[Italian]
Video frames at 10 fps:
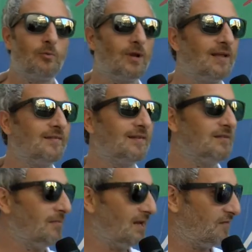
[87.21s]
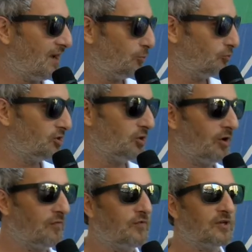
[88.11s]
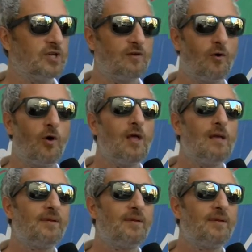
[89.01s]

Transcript: qualche settimana fa in un giro che facevo,